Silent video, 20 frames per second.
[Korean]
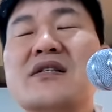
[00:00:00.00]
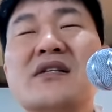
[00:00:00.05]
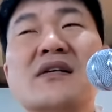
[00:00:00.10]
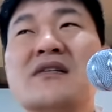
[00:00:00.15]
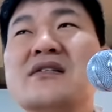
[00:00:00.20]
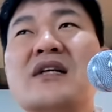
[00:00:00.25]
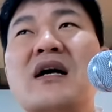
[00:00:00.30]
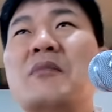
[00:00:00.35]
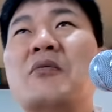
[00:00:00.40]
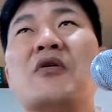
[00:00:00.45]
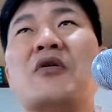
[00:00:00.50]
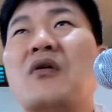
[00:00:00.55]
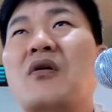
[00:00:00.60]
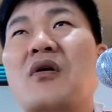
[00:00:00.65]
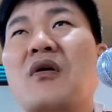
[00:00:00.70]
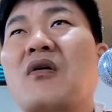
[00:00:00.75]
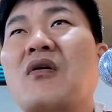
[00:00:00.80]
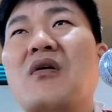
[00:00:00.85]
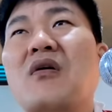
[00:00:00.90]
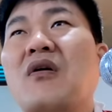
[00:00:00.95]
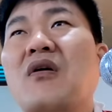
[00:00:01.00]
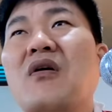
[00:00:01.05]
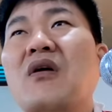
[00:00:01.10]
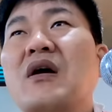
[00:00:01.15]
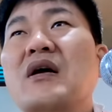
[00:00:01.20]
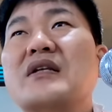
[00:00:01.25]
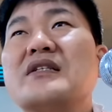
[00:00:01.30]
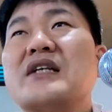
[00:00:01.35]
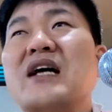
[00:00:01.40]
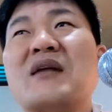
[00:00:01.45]
성사 보러 오고
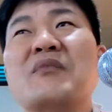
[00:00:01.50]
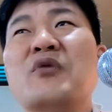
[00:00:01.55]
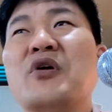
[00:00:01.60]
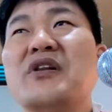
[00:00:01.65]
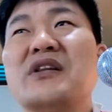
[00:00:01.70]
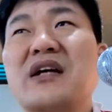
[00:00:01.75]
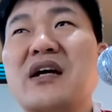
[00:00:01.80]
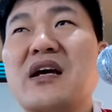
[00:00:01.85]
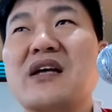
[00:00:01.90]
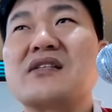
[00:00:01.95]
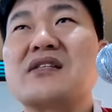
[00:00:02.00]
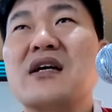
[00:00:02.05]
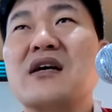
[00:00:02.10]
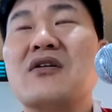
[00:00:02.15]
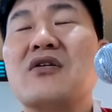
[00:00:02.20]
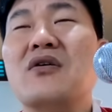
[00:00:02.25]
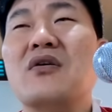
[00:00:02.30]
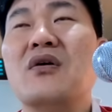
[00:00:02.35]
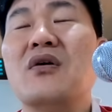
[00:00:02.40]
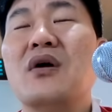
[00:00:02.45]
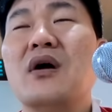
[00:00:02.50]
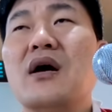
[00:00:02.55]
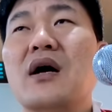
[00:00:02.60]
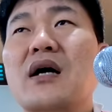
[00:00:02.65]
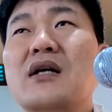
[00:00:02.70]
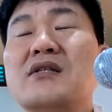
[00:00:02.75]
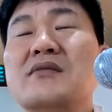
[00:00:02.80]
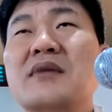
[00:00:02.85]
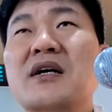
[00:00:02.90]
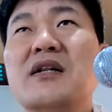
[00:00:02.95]
잘못했다 개사고
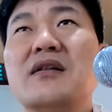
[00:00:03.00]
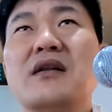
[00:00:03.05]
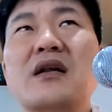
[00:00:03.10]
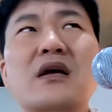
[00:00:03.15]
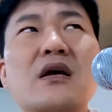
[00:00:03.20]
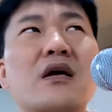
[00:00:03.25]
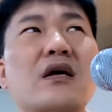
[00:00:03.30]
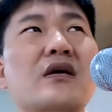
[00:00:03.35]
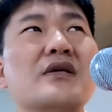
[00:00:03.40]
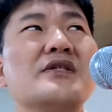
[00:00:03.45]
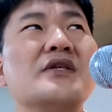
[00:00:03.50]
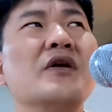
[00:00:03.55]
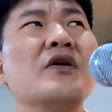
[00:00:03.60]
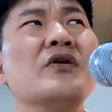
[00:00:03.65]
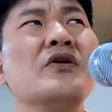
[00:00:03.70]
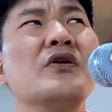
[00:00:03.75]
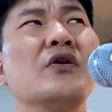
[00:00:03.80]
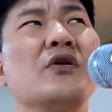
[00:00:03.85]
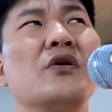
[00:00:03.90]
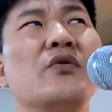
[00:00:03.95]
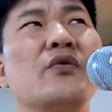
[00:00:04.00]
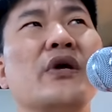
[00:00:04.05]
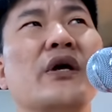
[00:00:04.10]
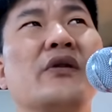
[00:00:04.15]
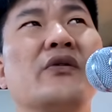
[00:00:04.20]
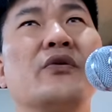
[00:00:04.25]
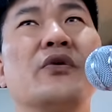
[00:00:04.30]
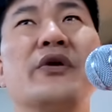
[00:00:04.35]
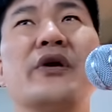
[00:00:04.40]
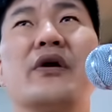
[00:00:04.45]
하지만 성교를
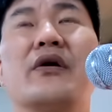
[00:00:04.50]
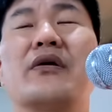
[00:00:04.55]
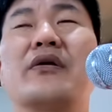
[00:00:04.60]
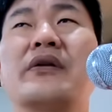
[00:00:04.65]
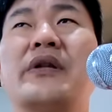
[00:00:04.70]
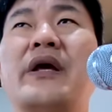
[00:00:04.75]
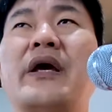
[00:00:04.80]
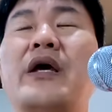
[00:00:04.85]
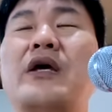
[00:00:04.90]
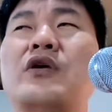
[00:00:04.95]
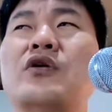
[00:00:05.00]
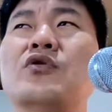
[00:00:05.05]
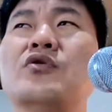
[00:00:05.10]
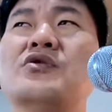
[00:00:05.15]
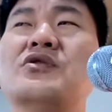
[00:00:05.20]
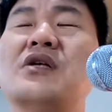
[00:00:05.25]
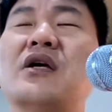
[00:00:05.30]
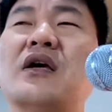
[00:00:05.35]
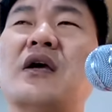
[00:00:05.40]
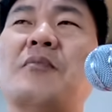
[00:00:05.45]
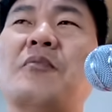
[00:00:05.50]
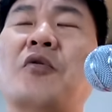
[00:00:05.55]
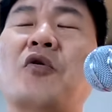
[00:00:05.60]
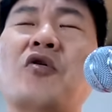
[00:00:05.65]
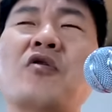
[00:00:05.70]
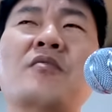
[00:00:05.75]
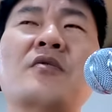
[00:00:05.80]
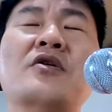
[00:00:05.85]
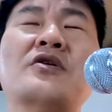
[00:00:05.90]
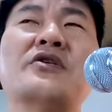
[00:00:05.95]
위한 노력, 내 이웃에게
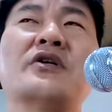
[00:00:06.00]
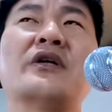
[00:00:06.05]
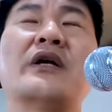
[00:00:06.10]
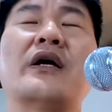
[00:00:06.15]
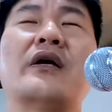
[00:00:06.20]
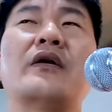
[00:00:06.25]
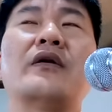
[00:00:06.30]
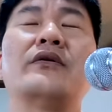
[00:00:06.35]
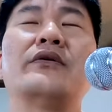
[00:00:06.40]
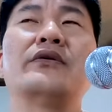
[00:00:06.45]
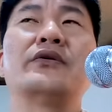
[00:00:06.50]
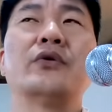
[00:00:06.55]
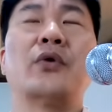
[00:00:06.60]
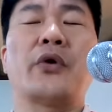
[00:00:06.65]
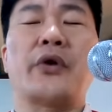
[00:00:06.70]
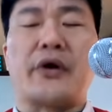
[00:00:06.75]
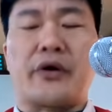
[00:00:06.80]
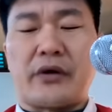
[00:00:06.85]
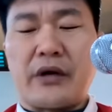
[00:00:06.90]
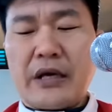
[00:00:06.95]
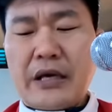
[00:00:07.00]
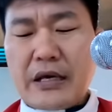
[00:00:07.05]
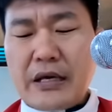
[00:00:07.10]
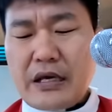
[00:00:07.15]
복음을 전하를 노력,